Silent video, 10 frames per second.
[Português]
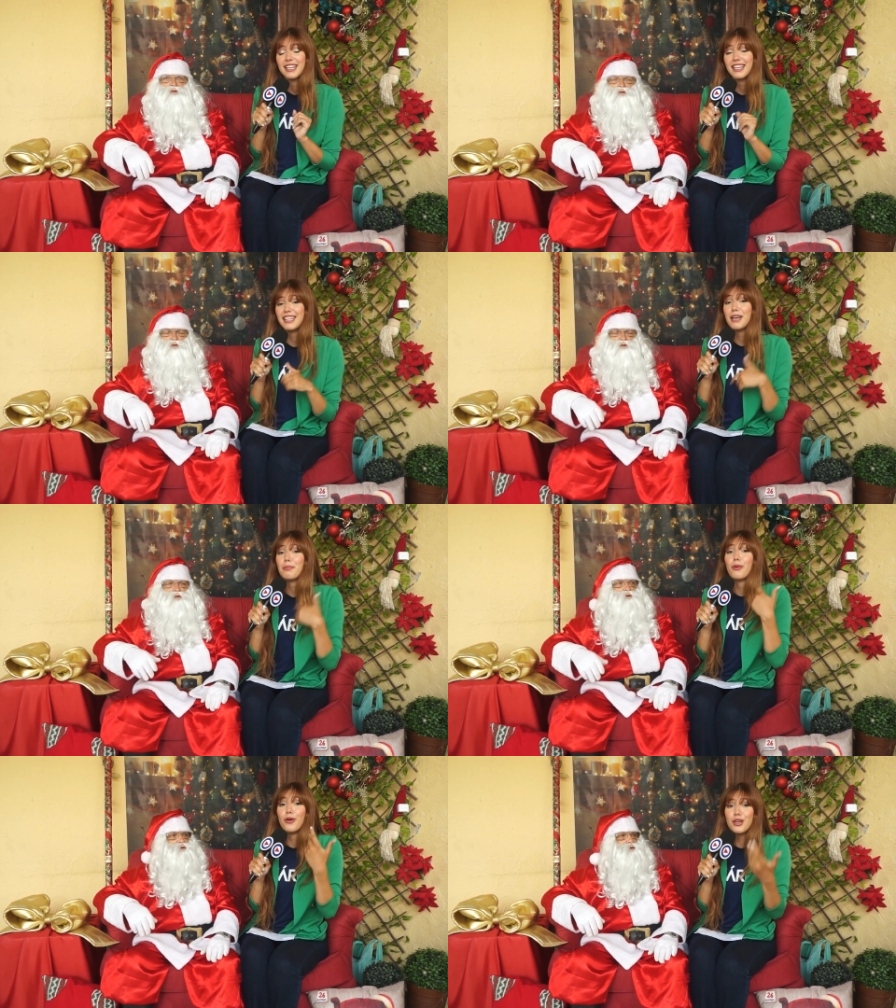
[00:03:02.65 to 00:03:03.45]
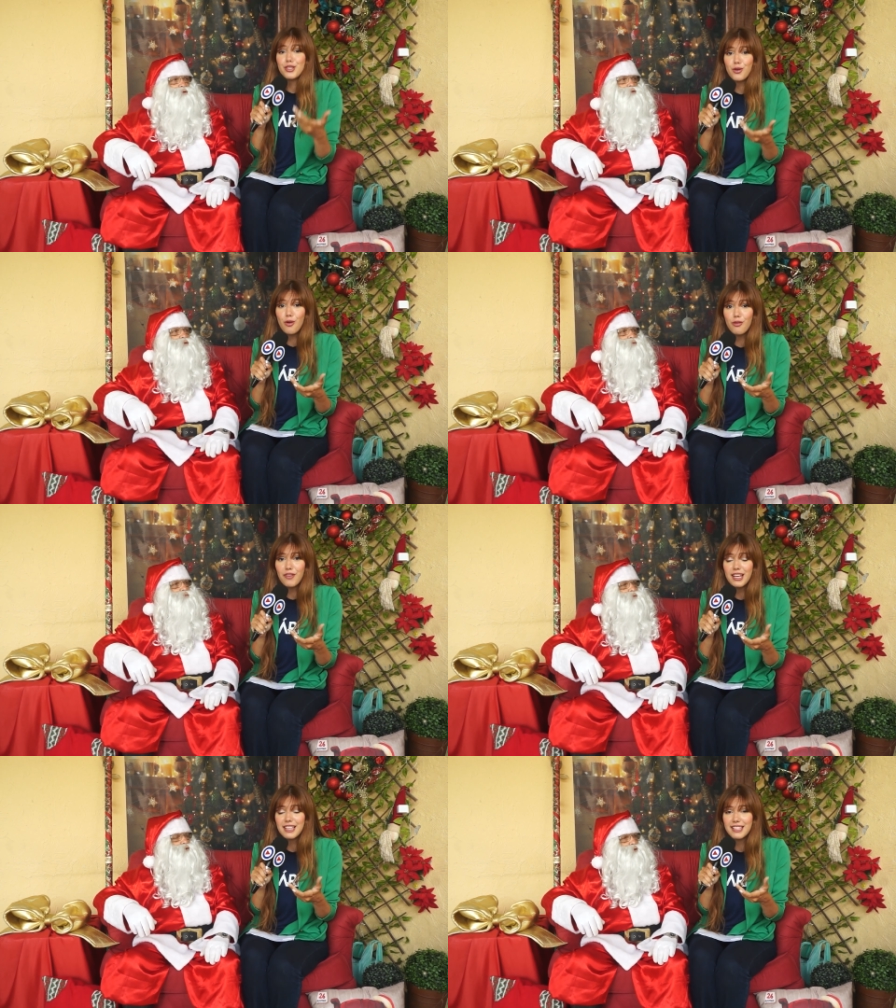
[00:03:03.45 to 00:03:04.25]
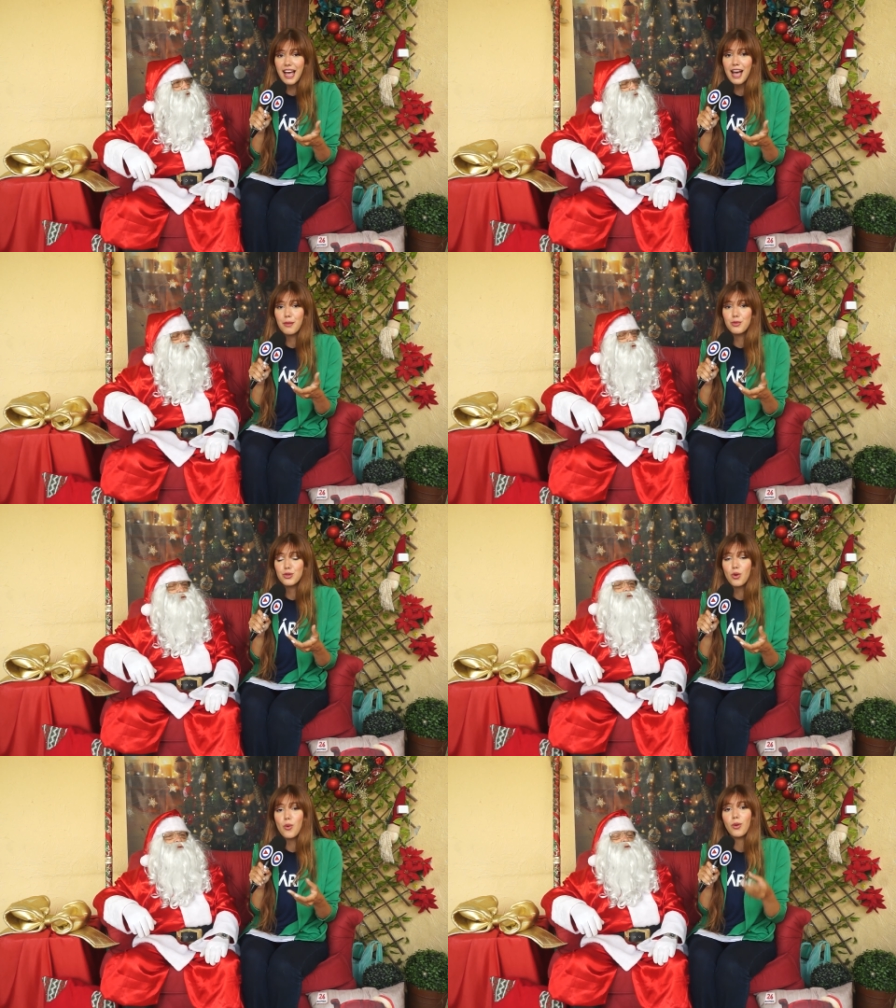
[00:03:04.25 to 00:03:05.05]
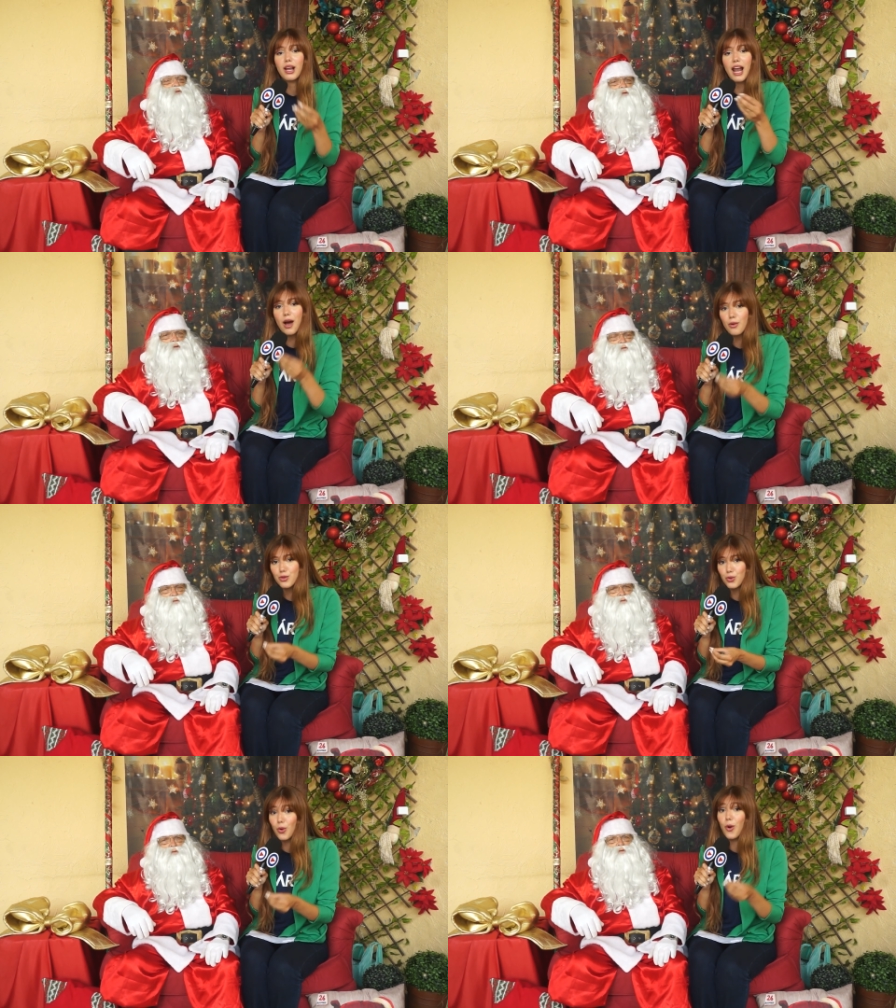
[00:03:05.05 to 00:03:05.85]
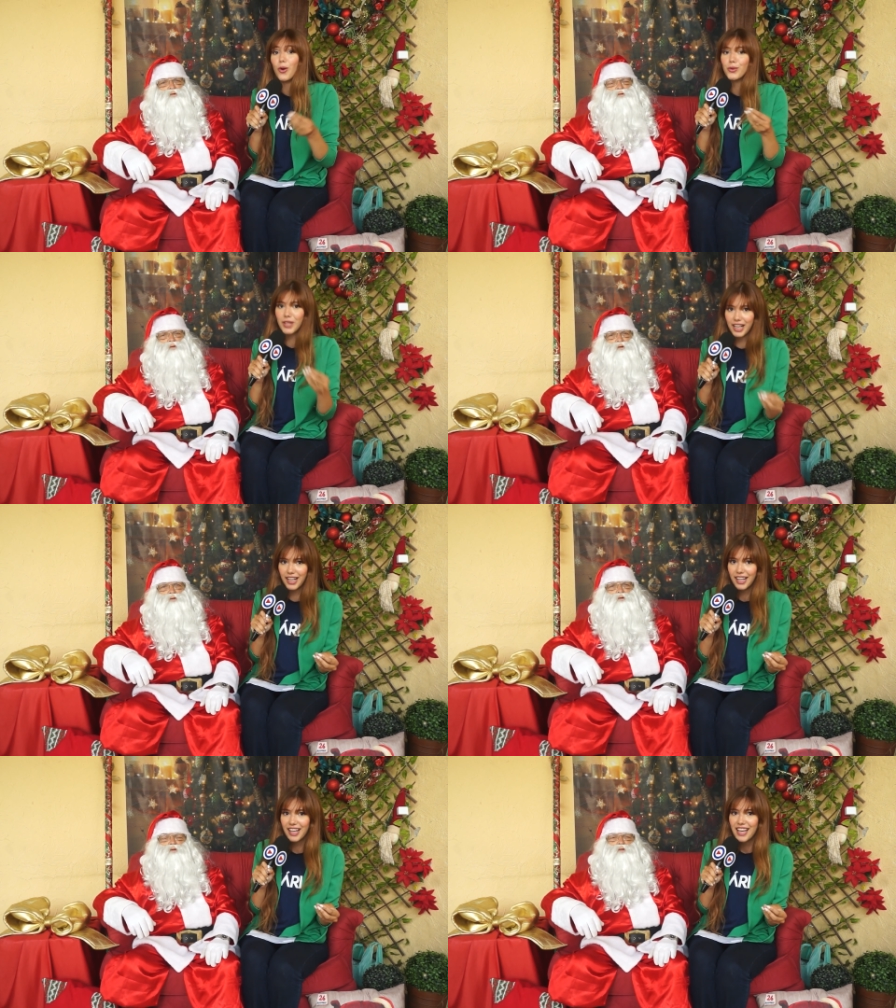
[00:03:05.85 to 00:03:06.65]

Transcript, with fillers: E depois de conversarmos com o Cláudio Roldan,